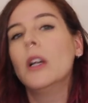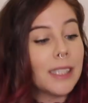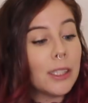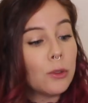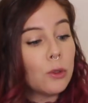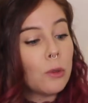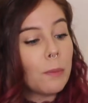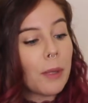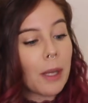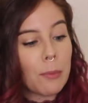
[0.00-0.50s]
C'est
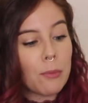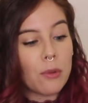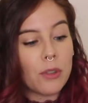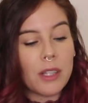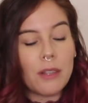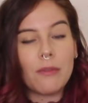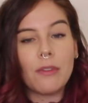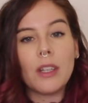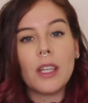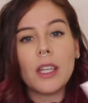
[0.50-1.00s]
super pour
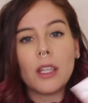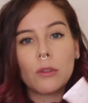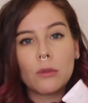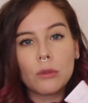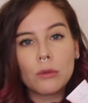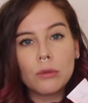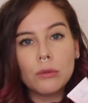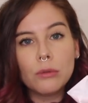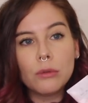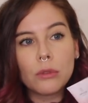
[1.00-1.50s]
l'hiver,
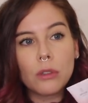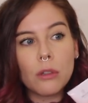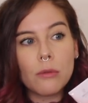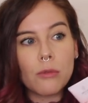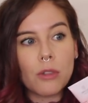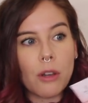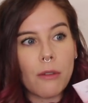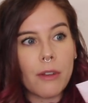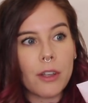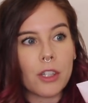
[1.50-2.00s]
du coup,
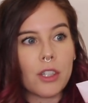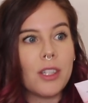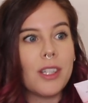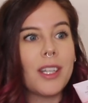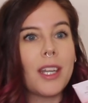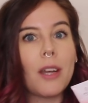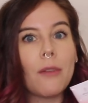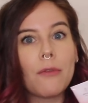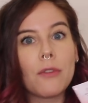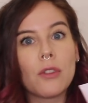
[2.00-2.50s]
comme je l'avais
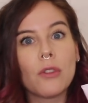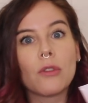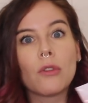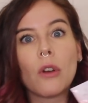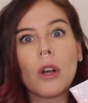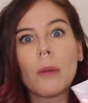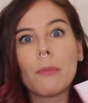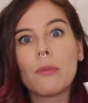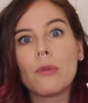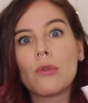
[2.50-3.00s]
acheté qu'il faisait
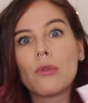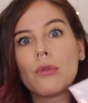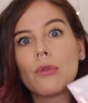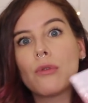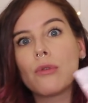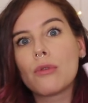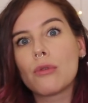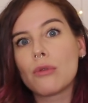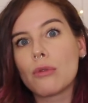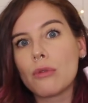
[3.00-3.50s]
encore un peu
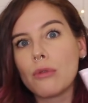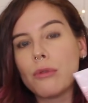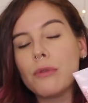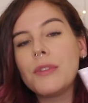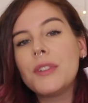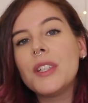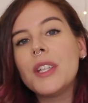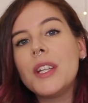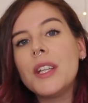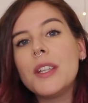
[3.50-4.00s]
chaud, je
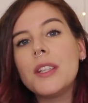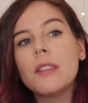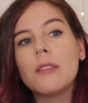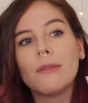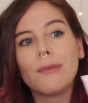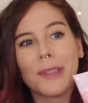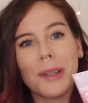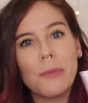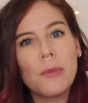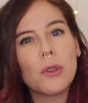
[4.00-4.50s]

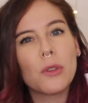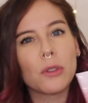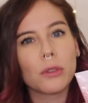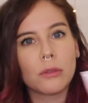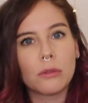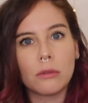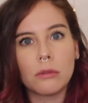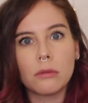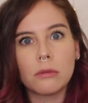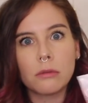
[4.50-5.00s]
l'utilise vraiment
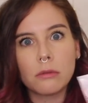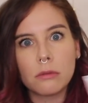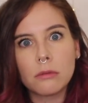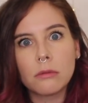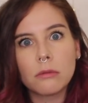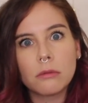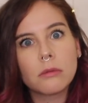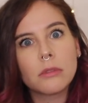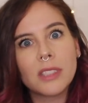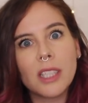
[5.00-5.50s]
quand euh,